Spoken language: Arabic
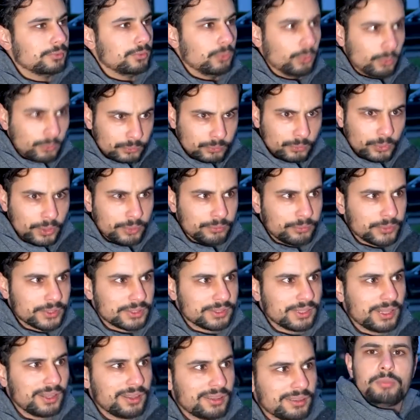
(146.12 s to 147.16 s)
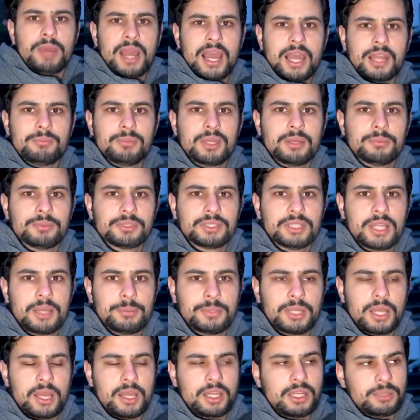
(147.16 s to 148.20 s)
أوف وين فتنا محل ما بتنام
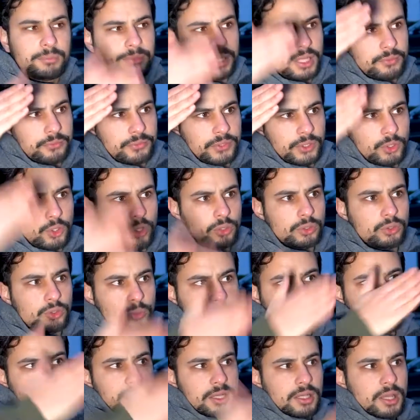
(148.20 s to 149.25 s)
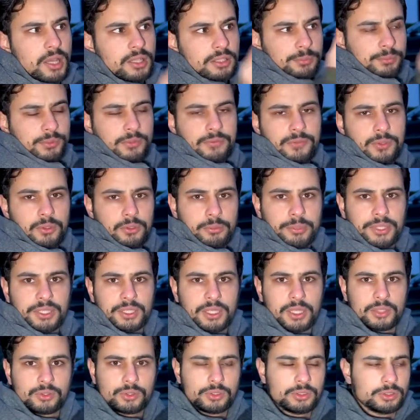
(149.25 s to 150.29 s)
العالم كان في كونتو بلاكات بتفصل
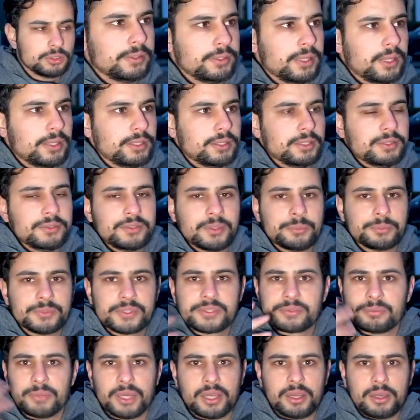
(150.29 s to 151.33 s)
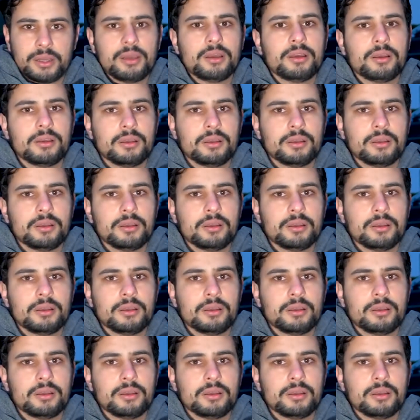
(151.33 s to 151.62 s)
بيناتهم يعني أنت بتسمع